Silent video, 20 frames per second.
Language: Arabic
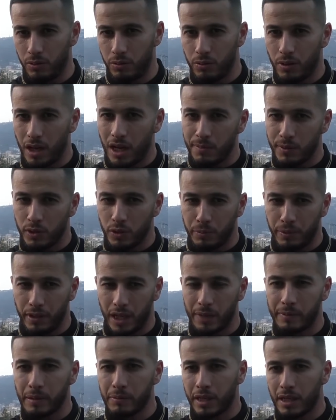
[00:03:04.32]
وامنوا
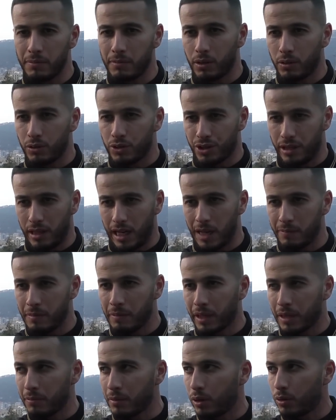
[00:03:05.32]
بيا ممكن ما كنتش نلعب
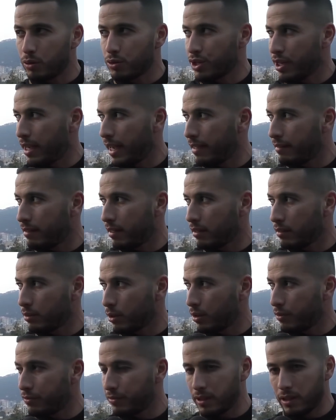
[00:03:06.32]
ممكن ما كنتش قاعد
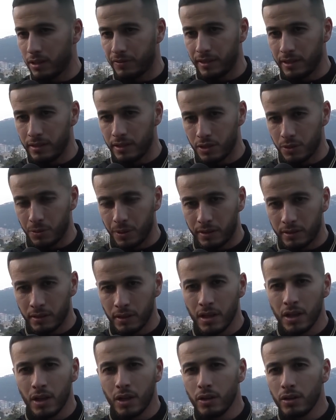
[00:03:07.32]
كندخل في لي 18
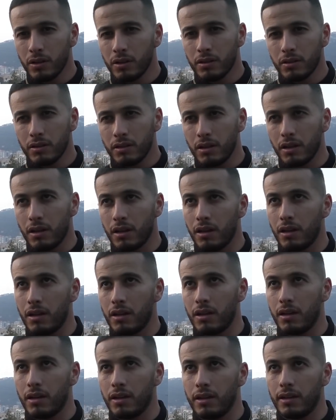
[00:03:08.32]

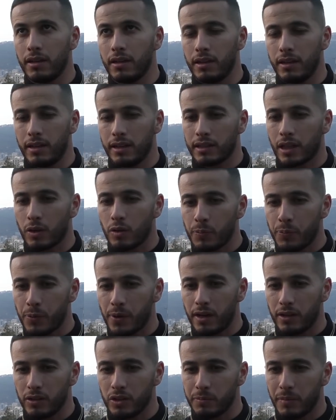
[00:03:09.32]
آه، لي 3
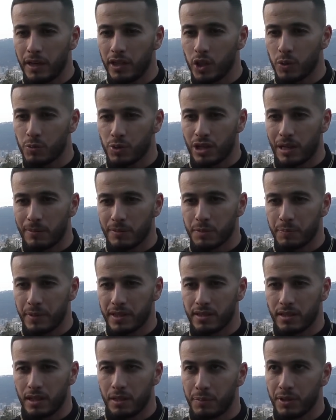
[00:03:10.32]
بوان ما عندهم شارم
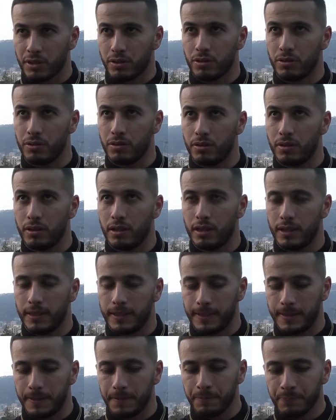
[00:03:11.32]
سبيسيال باسكو
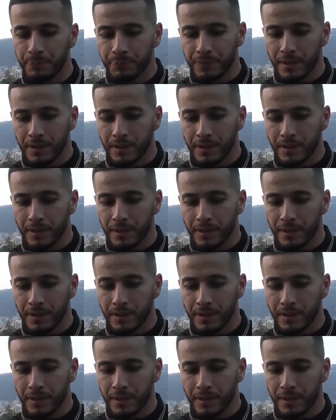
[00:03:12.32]
آه،